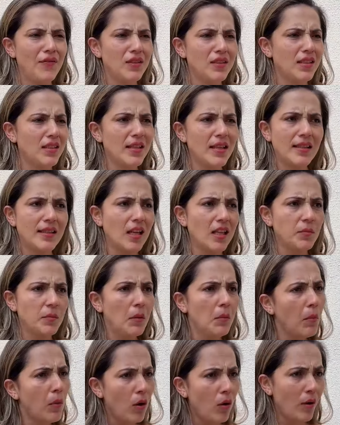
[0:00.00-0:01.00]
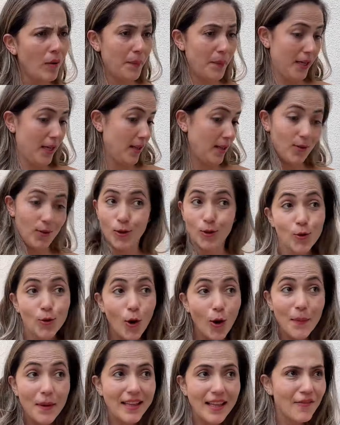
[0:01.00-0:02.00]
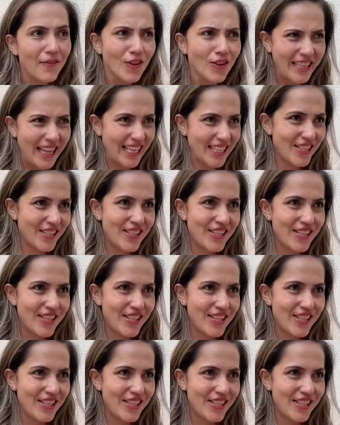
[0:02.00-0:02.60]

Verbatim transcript: La donna risponde che immagina che tutti gli